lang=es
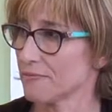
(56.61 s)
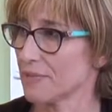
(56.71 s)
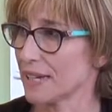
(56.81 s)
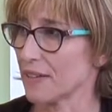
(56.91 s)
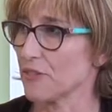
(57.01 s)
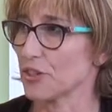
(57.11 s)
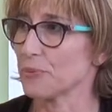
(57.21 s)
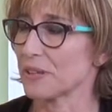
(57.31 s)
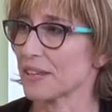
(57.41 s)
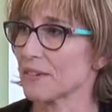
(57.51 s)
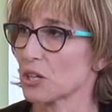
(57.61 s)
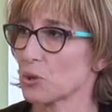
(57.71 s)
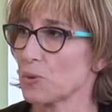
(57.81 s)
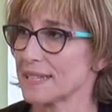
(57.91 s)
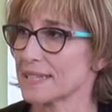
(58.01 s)
La canción empezaba
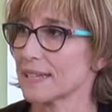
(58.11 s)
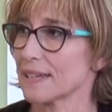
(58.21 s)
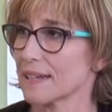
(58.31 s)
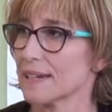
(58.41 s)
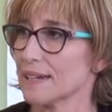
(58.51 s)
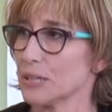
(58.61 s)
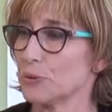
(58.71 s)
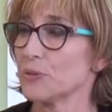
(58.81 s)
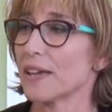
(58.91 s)
con una chica en un